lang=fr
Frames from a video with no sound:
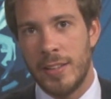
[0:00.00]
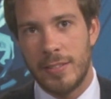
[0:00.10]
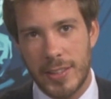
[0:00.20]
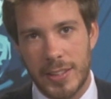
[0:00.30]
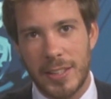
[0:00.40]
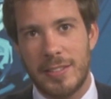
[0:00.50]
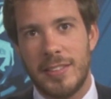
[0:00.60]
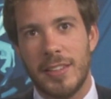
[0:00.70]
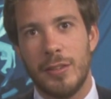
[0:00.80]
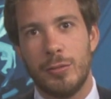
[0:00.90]
Des
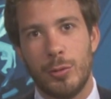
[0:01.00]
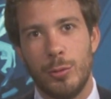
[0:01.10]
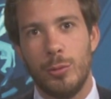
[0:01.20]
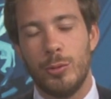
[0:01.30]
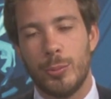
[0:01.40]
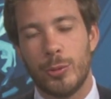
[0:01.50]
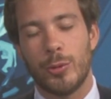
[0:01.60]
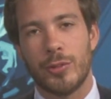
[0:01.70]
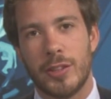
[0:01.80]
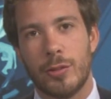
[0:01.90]
chrétiens venus du monde
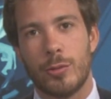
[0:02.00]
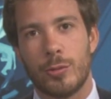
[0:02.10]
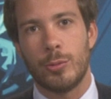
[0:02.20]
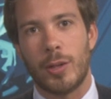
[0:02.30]
entier se